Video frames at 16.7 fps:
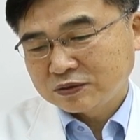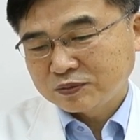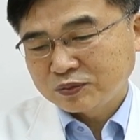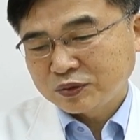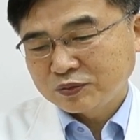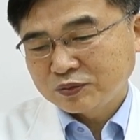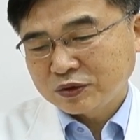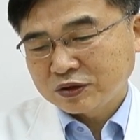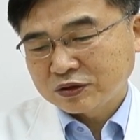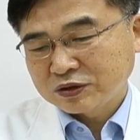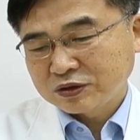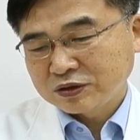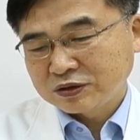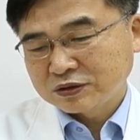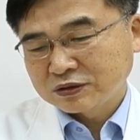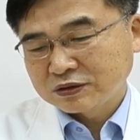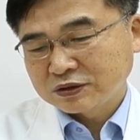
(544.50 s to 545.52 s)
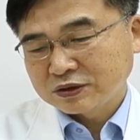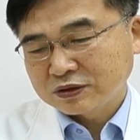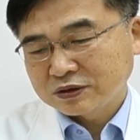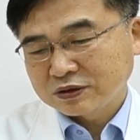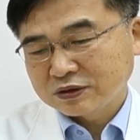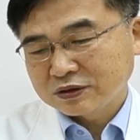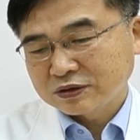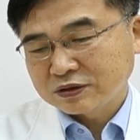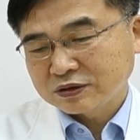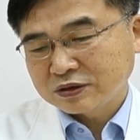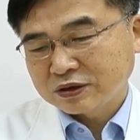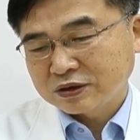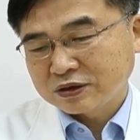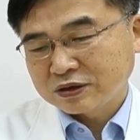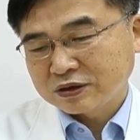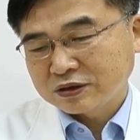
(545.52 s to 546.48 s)
보면은
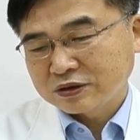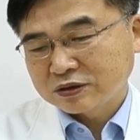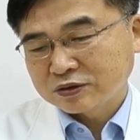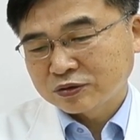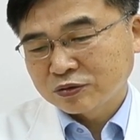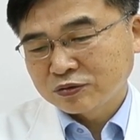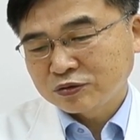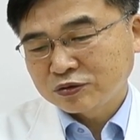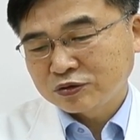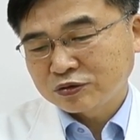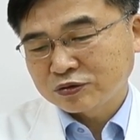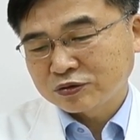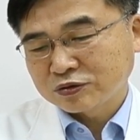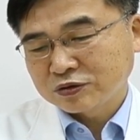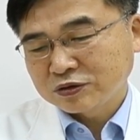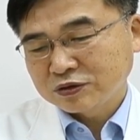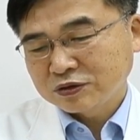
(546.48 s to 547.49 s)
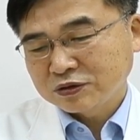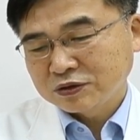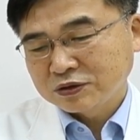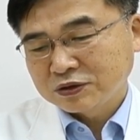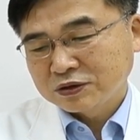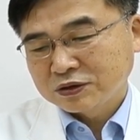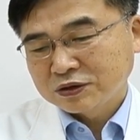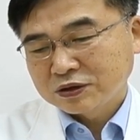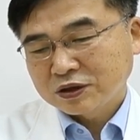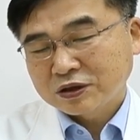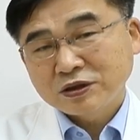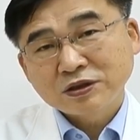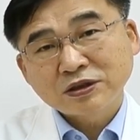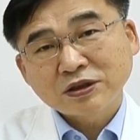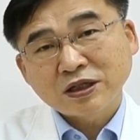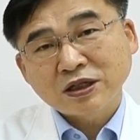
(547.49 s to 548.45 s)
예, 종축은
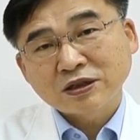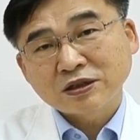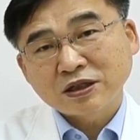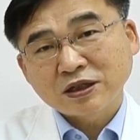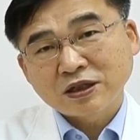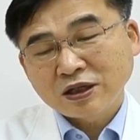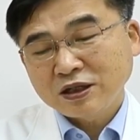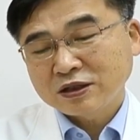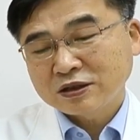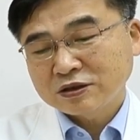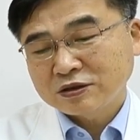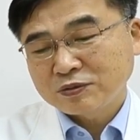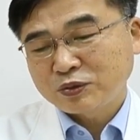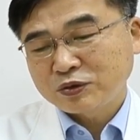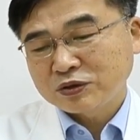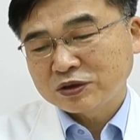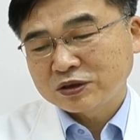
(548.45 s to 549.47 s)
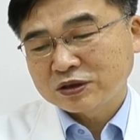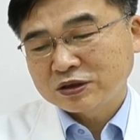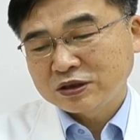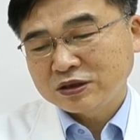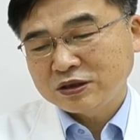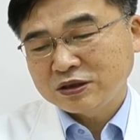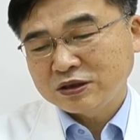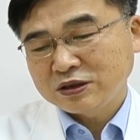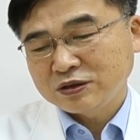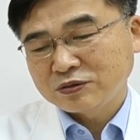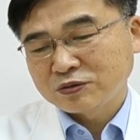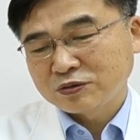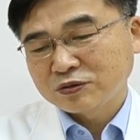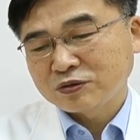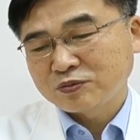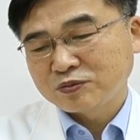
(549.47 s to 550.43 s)
혈장 내의 트로포닌 T
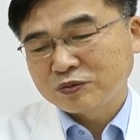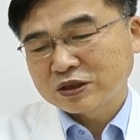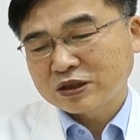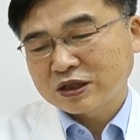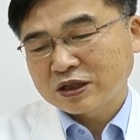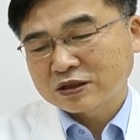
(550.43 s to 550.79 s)
농도입니다.